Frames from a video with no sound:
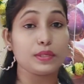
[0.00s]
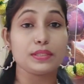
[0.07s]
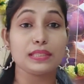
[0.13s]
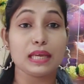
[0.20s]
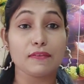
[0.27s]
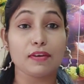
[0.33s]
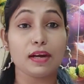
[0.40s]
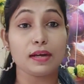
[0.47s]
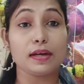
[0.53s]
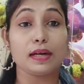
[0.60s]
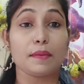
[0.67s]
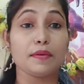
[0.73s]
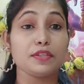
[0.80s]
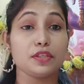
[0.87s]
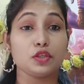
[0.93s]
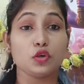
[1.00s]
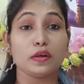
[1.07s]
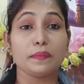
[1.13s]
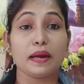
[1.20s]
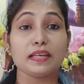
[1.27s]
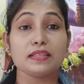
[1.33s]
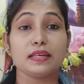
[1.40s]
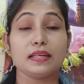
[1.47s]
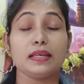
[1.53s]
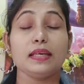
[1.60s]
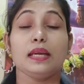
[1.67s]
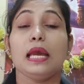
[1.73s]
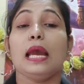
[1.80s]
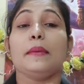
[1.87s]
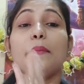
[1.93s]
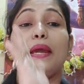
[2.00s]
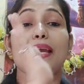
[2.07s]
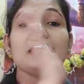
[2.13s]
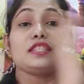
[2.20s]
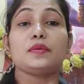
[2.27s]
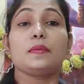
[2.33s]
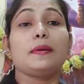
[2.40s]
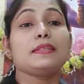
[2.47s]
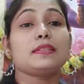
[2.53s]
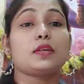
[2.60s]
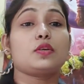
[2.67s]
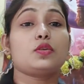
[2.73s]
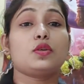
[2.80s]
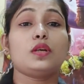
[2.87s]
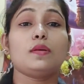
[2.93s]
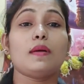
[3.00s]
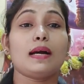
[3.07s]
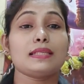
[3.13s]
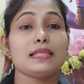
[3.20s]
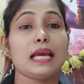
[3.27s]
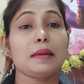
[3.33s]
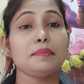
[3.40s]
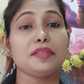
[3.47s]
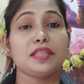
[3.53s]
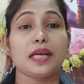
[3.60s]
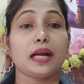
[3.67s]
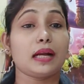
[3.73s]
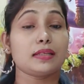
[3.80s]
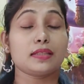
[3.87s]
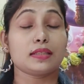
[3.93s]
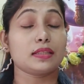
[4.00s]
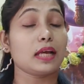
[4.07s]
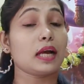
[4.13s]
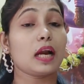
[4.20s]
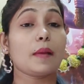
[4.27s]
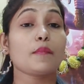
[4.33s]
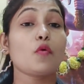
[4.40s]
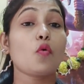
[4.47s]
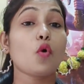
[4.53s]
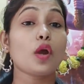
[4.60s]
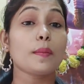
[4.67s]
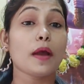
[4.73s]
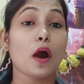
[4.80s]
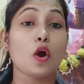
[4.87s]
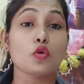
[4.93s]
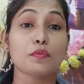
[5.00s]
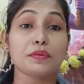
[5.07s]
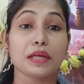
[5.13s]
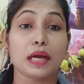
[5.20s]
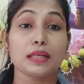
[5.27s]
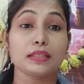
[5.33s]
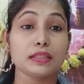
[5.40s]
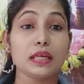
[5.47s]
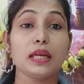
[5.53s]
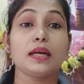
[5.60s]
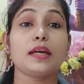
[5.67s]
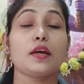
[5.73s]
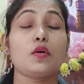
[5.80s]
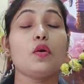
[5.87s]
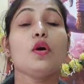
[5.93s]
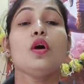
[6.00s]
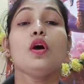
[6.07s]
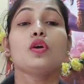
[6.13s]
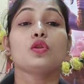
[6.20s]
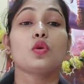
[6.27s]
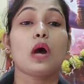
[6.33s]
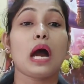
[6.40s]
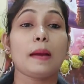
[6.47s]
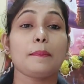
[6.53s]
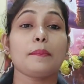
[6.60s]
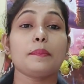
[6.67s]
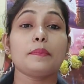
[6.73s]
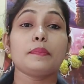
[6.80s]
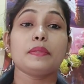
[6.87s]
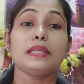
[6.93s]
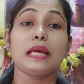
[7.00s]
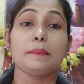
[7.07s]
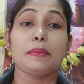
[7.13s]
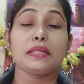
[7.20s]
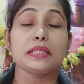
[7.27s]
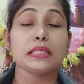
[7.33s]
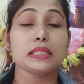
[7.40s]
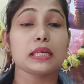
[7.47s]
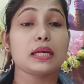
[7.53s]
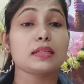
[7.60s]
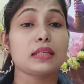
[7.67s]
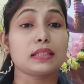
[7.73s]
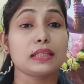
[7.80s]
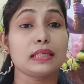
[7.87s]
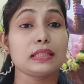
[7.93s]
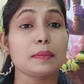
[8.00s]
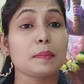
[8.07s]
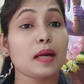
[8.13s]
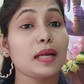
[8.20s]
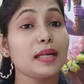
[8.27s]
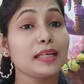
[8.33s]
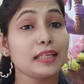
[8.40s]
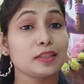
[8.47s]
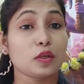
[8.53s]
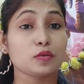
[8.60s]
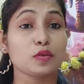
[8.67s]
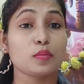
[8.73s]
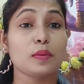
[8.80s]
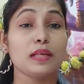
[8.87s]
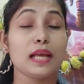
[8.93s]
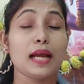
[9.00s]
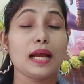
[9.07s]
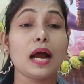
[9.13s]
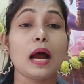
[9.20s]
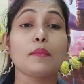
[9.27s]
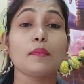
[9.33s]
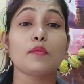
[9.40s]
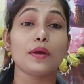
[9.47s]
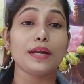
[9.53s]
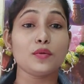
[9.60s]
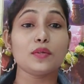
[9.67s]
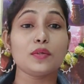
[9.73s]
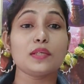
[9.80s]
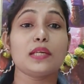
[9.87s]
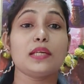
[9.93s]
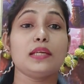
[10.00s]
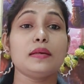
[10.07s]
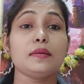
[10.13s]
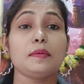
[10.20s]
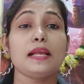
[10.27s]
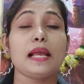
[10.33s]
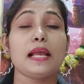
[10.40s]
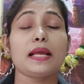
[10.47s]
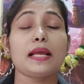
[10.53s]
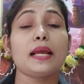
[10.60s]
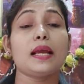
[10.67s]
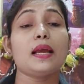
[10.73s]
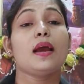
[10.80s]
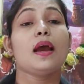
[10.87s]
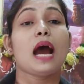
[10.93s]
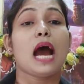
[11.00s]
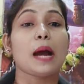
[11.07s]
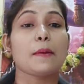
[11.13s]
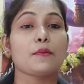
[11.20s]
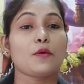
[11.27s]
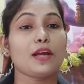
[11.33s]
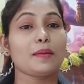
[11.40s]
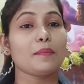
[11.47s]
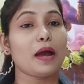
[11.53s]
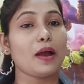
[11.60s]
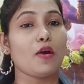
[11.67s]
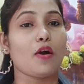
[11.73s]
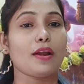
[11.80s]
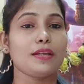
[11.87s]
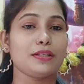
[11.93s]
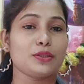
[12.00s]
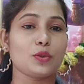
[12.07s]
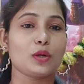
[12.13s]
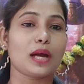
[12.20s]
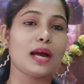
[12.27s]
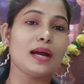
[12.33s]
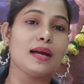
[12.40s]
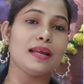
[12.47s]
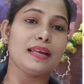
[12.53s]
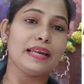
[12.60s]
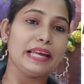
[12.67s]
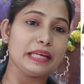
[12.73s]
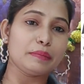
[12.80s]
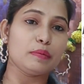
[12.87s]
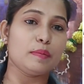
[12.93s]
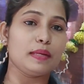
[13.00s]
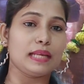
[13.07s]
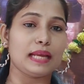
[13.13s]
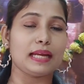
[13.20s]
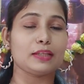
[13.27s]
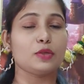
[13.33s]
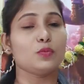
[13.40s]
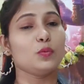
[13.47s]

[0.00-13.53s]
रुपीज सेवन हंड्रेड अभी इसकी जो भी प्राइस रहेगी मैं स्क्रीन मेंशन कर दूंगी वहाँ से आप चेक कर सकते हैं अगर आपको कोई भी आउटपुट अच्छे लग रहे हो तो आप इन्हें परचेज कर सकते हैं सबका लिंक डिस्क्रिप्शन मिल जाएगा आपको इंडिविजुअल लिंक भी मिल जाएंगे आपको एक माई हॉल स्टोर का लिंक भी मिल जाएगा